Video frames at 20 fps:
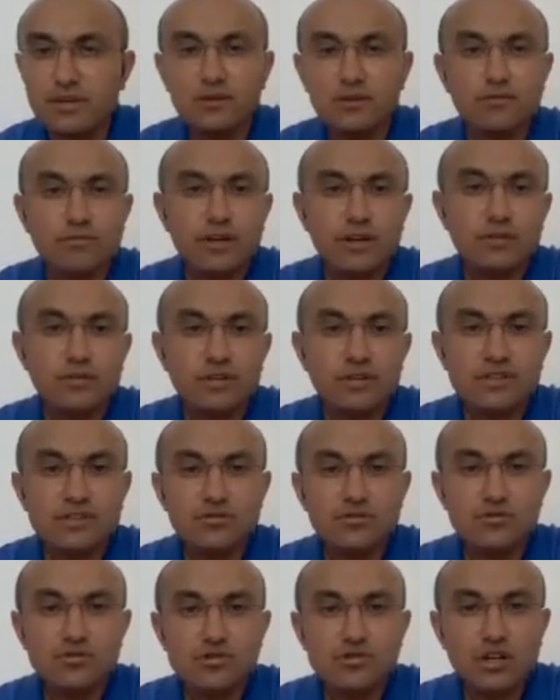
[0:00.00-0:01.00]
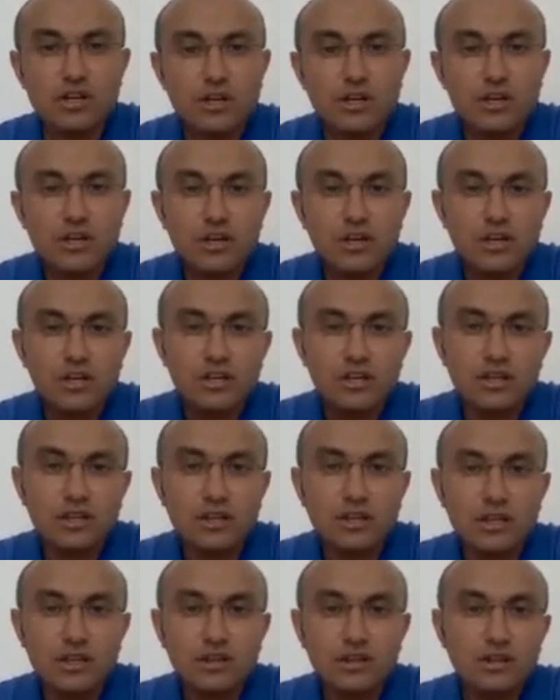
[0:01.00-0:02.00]
zaman anlamını vermek istiyorsak?
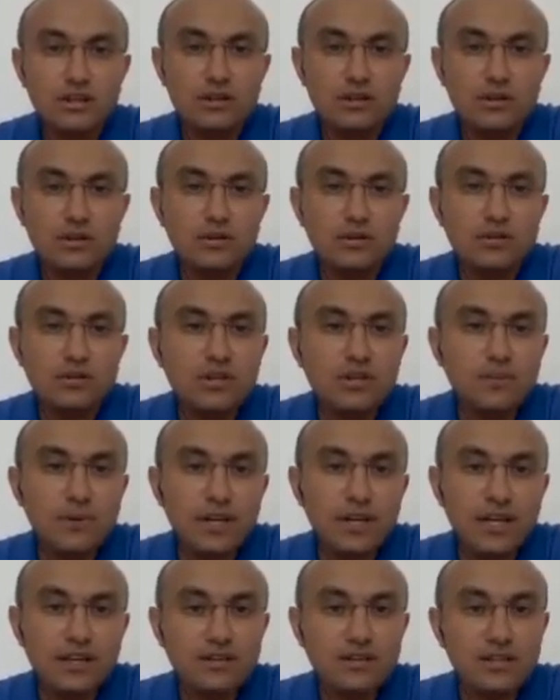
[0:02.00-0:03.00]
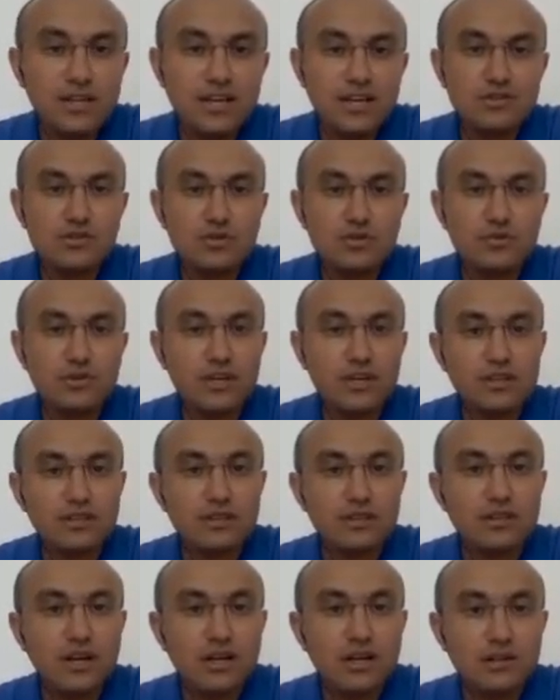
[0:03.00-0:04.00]
Ee, The plane takes
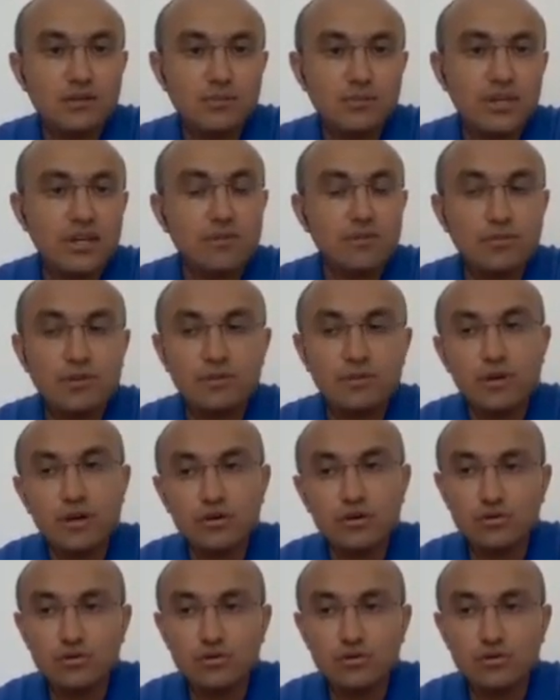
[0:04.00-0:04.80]
off at 9 p.m.